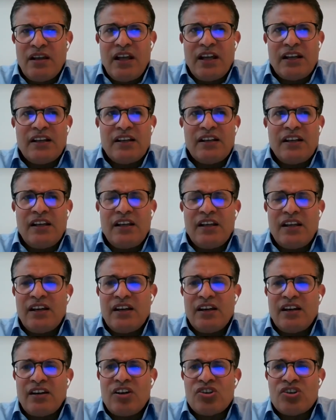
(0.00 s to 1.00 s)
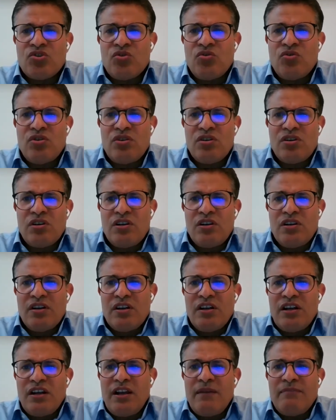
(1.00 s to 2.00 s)
لكن الرجل
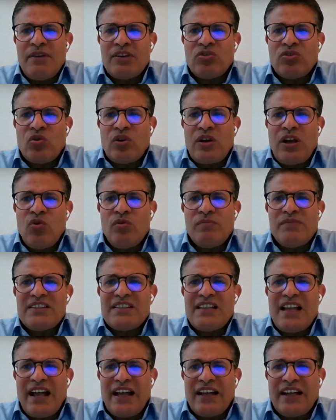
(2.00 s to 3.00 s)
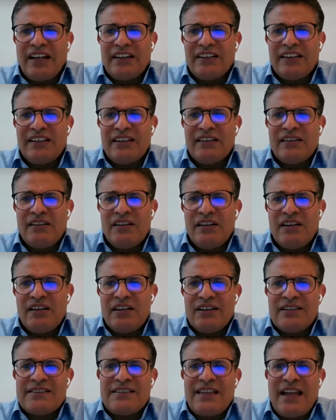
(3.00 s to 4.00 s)
لم يترك له مساحة يعني
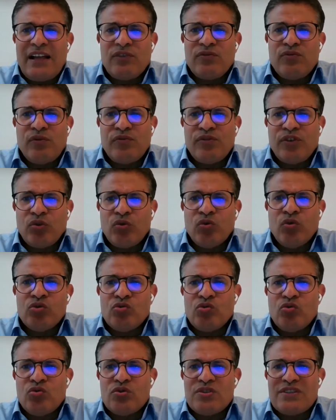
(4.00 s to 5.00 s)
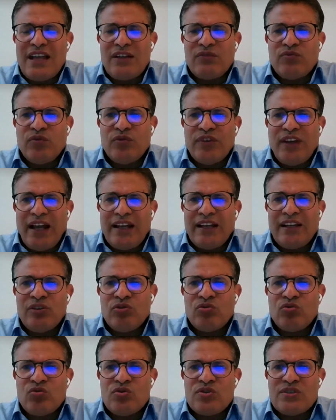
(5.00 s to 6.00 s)
استهدفوا في قوته استهدفوا في
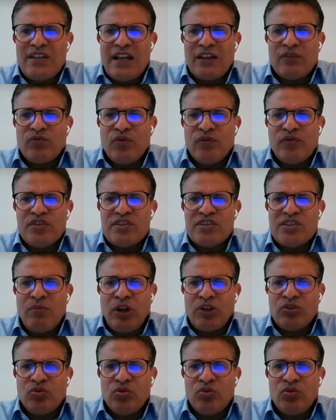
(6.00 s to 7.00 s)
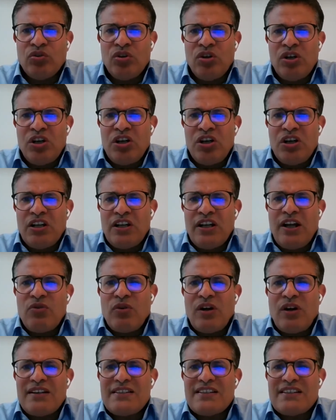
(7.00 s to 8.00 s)
عائلته استهدفوا في سمعته
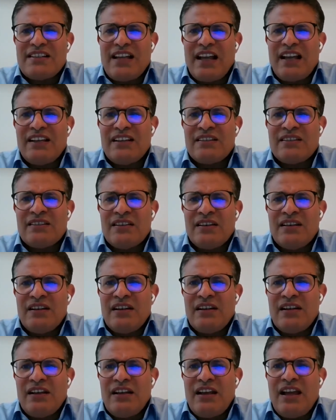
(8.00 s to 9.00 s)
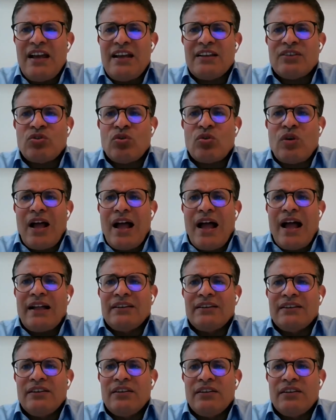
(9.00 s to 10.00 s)
لأنه قيس سعيد لا يترك
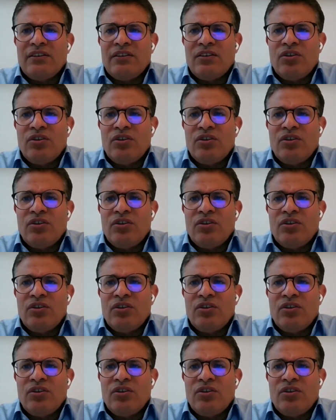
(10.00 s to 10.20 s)
أحد